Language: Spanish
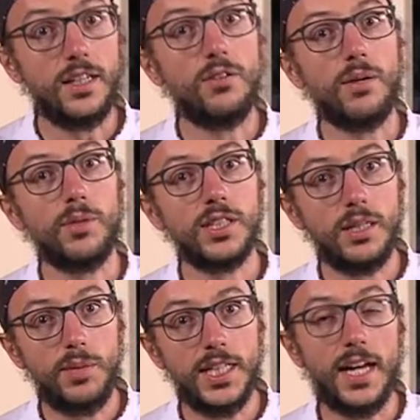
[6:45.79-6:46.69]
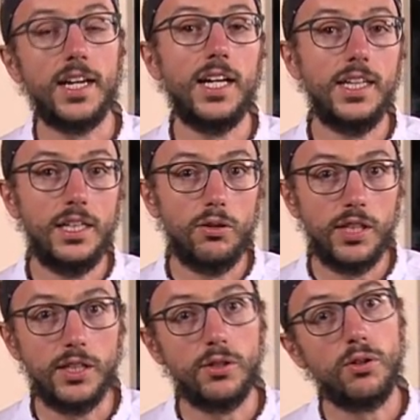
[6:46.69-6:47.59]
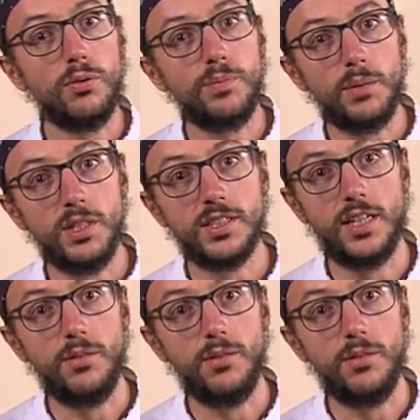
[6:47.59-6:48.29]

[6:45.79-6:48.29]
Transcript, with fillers: lo vamos a terminar en el hornito con parmesano